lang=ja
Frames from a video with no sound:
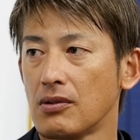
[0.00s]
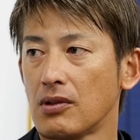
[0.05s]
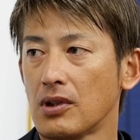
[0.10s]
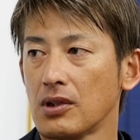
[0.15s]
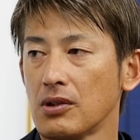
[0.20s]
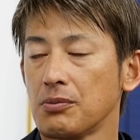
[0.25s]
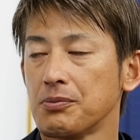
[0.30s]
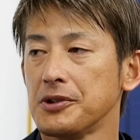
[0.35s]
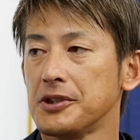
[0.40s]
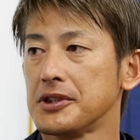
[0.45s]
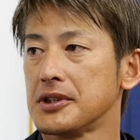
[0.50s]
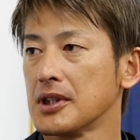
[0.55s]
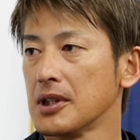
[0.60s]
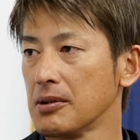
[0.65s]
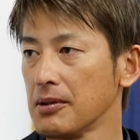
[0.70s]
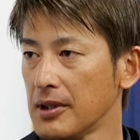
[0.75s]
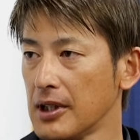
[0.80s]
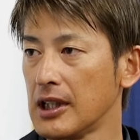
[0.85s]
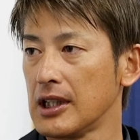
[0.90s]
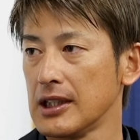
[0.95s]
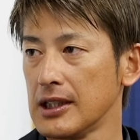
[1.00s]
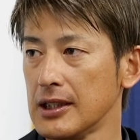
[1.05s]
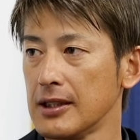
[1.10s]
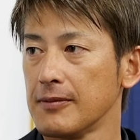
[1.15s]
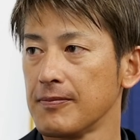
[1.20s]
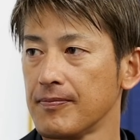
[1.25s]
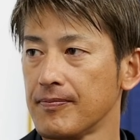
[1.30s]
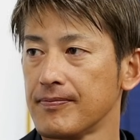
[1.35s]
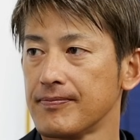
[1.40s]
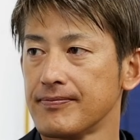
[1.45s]
他のピッチャーにはない
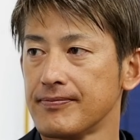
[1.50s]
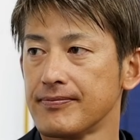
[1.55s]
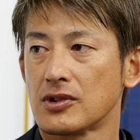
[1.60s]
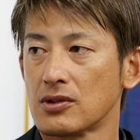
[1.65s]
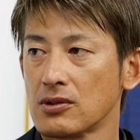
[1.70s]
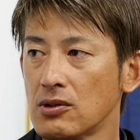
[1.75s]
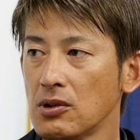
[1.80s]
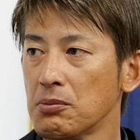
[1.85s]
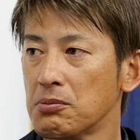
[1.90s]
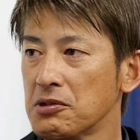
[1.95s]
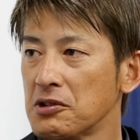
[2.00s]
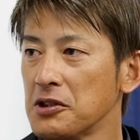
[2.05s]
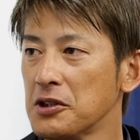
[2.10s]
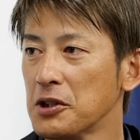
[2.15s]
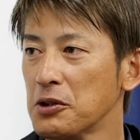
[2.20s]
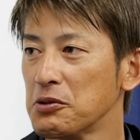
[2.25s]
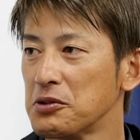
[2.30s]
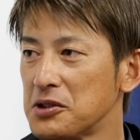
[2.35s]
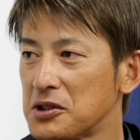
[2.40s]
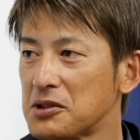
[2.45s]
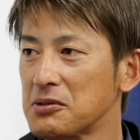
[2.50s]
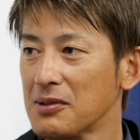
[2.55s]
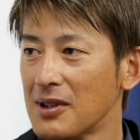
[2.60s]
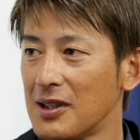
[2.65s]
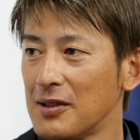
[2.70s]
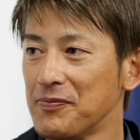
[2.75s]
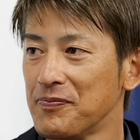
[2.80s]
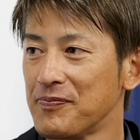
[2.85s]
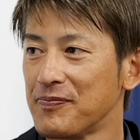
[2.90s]
すごい武器なの実は